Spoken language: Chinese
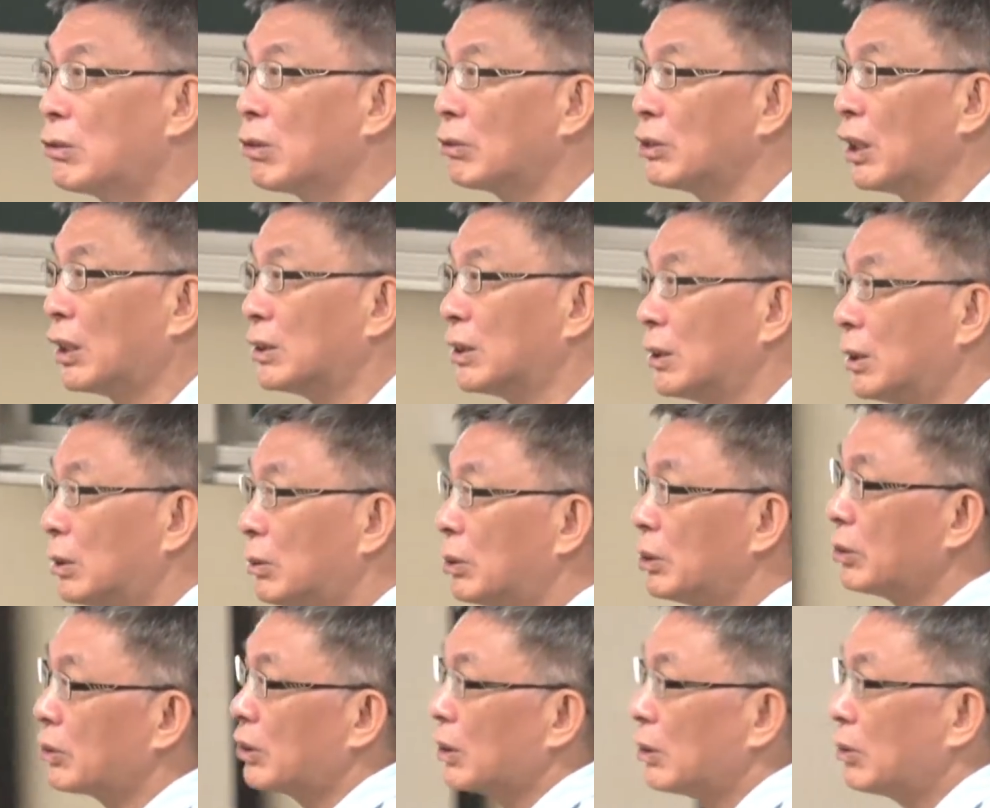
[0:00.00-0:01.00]
重要的一个活
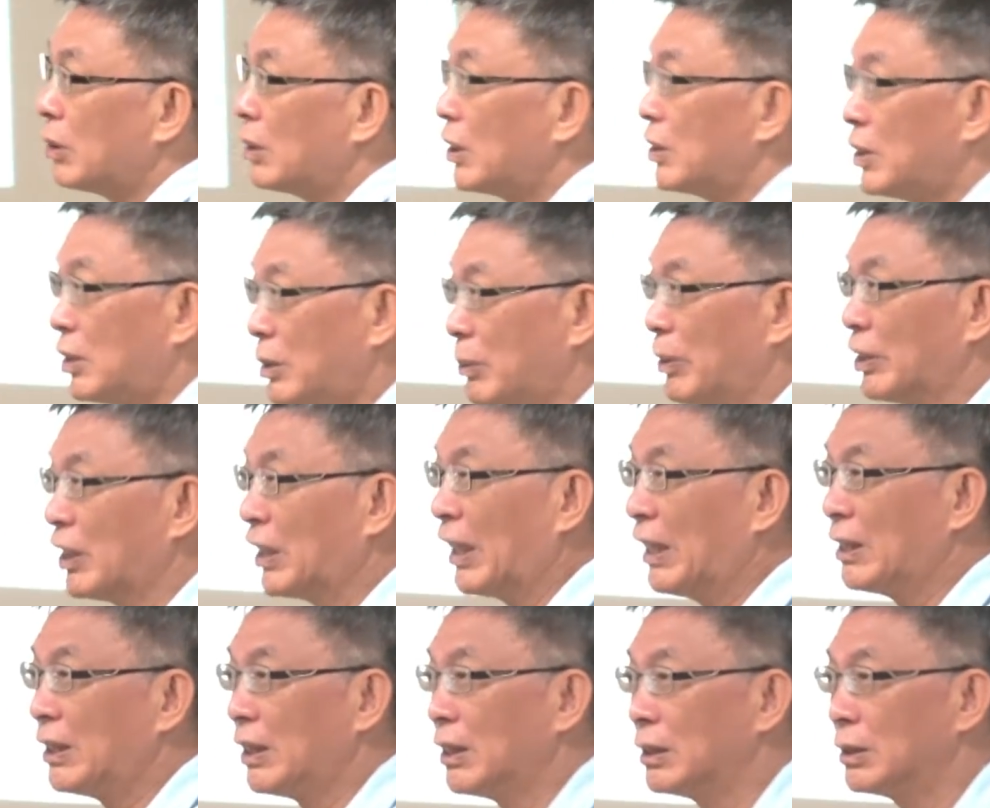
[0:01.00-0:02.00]
用哲学的一个基本
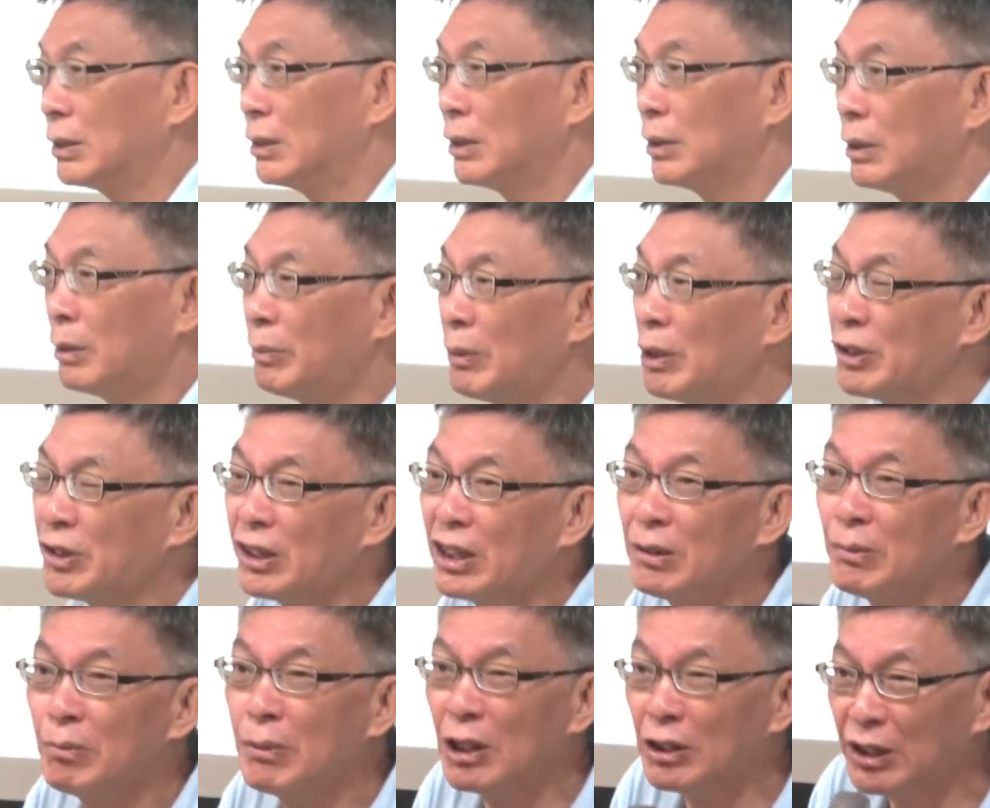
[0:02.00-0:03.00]
概念。没有这
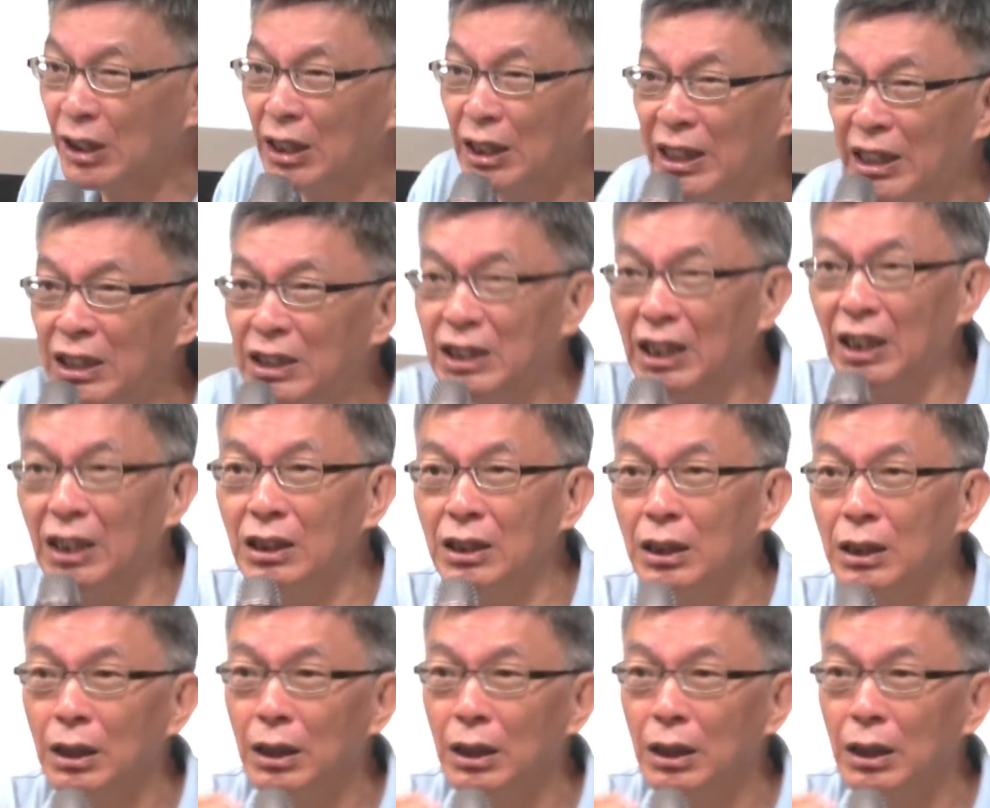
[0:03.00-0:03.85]
个，没有这个理解。